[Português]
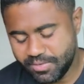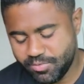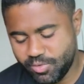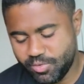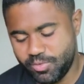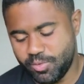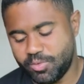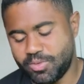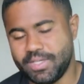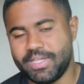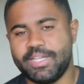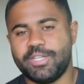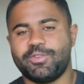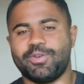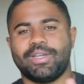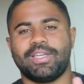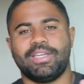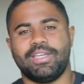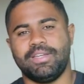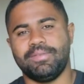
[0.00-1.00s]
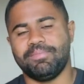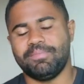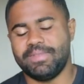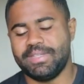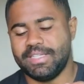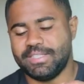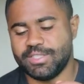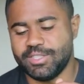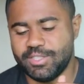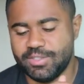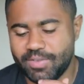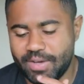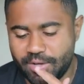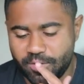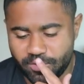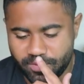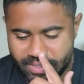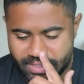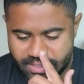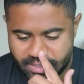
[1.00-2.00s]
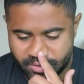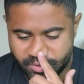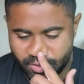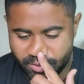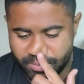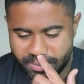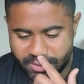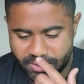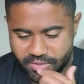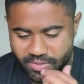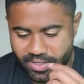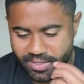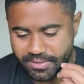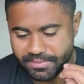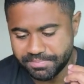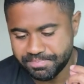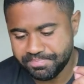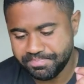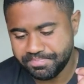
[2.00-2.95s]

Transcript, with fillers: Vou ver o trecho aqui e a gente vai conversando sobre isso, olha.